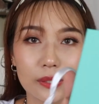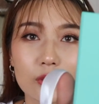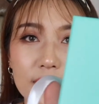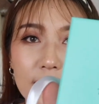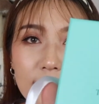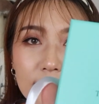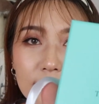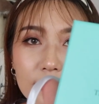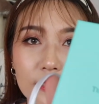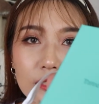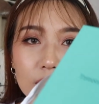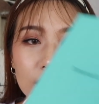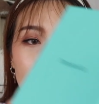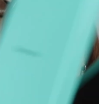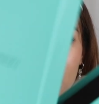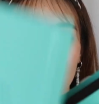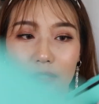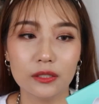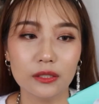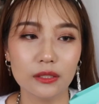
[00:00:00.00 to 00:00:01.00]
这样一
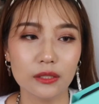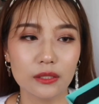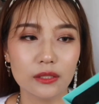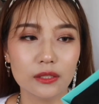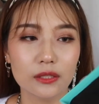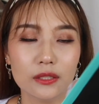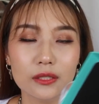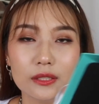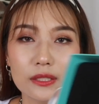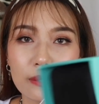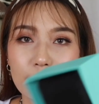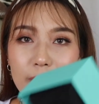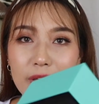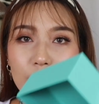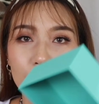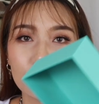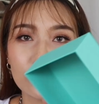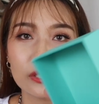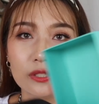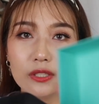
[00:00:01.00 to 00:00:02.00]
个盒子，里面
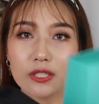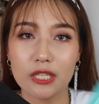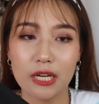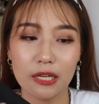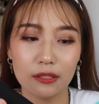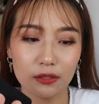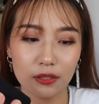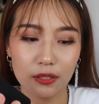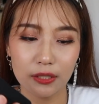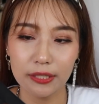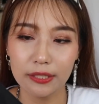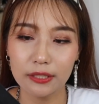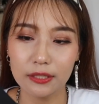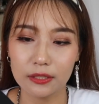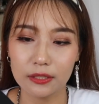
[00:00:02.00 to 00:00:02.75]
有一个这样的黑